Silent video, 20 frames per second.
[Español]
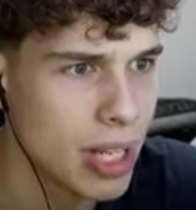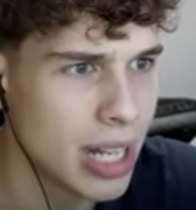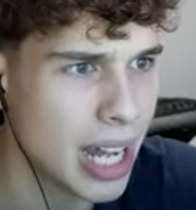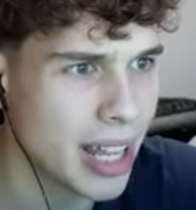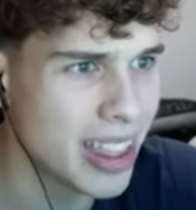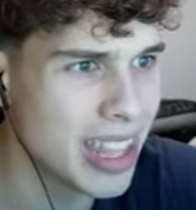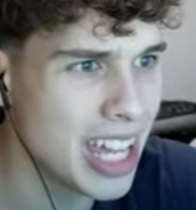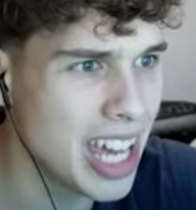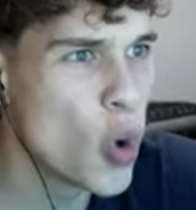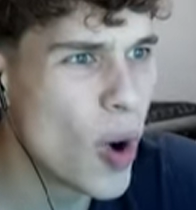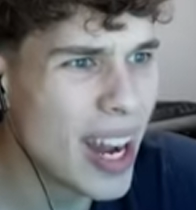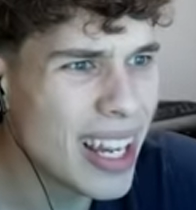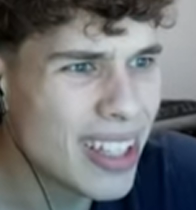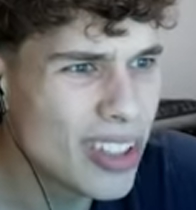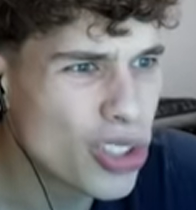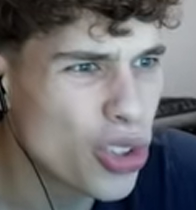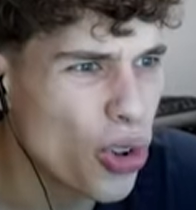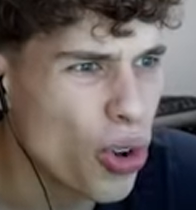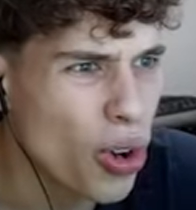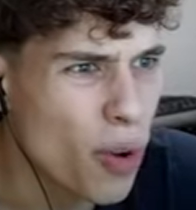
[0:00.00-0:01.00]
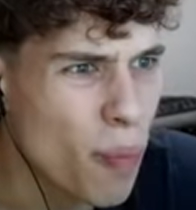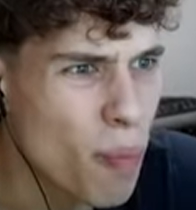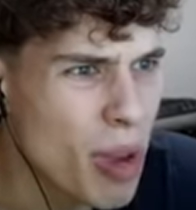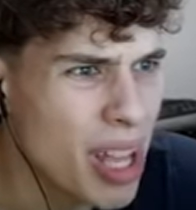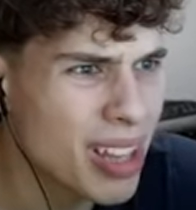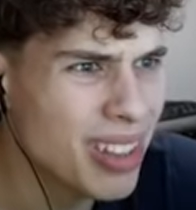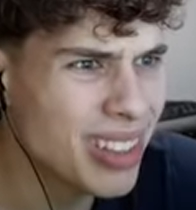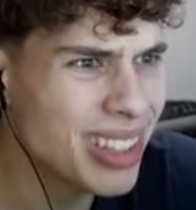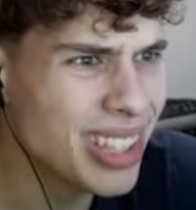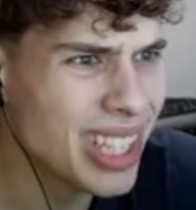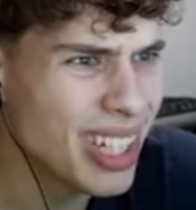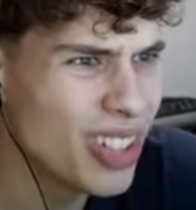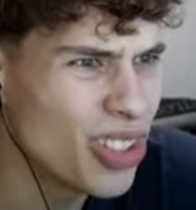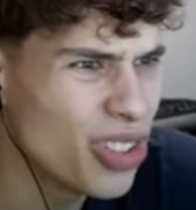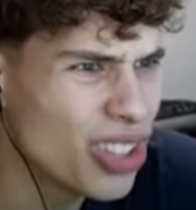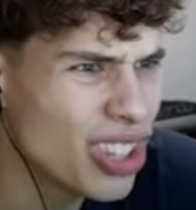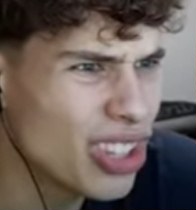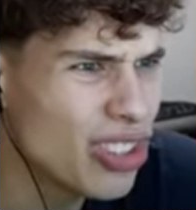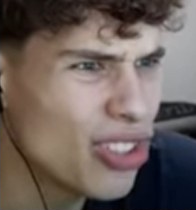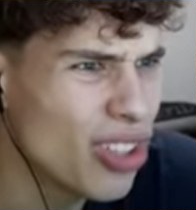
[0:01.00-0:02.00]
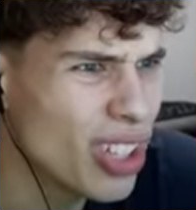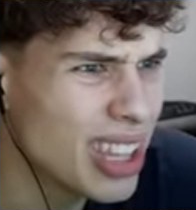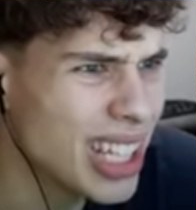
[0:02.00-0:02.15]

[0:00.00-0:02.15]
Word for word: nadie. No hay tormenta. no ha